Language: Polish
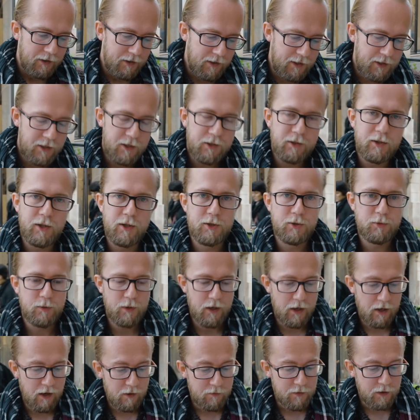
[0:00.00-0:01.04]
Ich
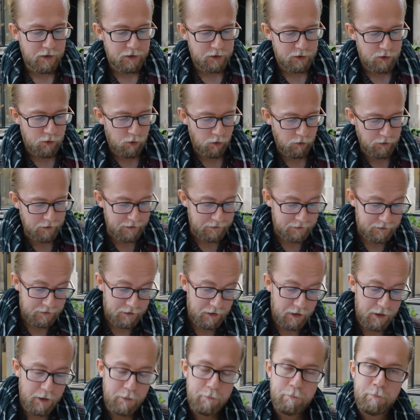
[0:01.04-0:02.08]
interesuje efekt
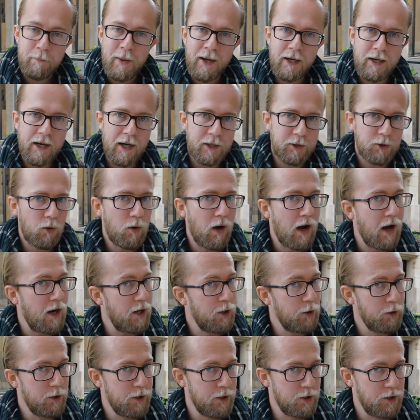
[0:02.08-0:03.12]
konkretnie
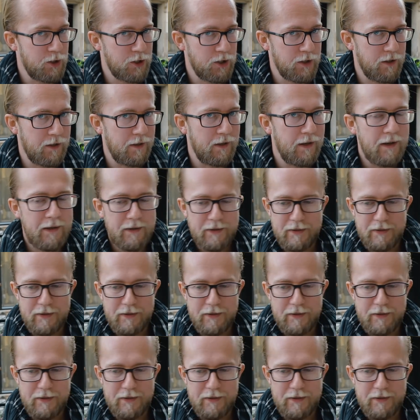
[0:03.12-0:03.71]
mechanokaloryczny.